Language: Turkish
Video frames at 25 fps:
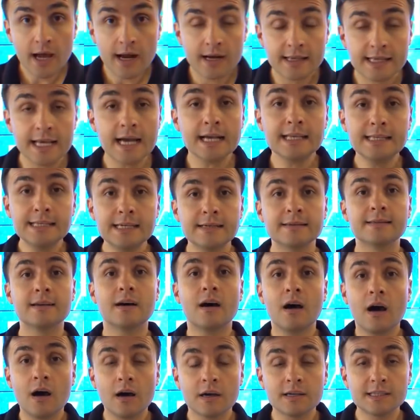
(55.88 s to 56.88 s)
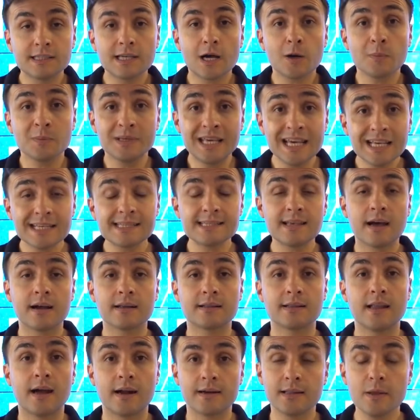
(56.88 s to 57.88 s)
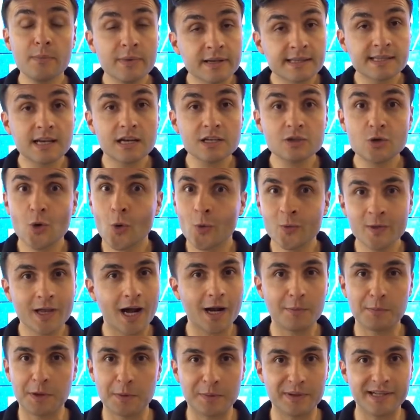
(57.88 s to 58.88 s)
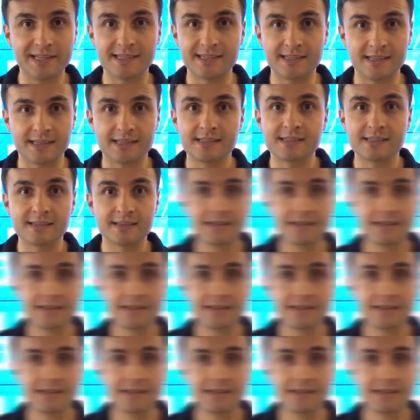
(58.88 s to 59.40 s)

erken ya da akşam geç saatlerde mesaj göndermemelisiniz.